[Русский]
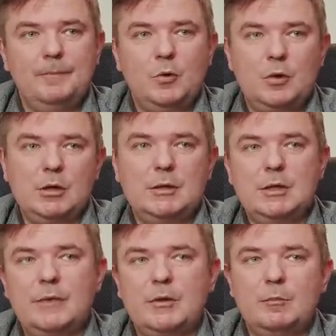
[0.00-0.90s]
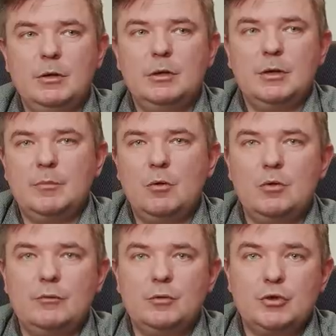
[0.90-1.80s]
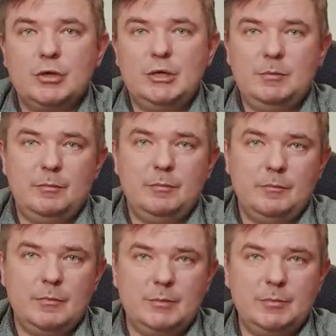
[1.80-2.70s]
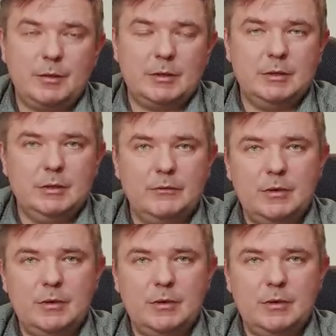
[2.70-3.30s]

но когда ставки были там на уровне уже 7-8%,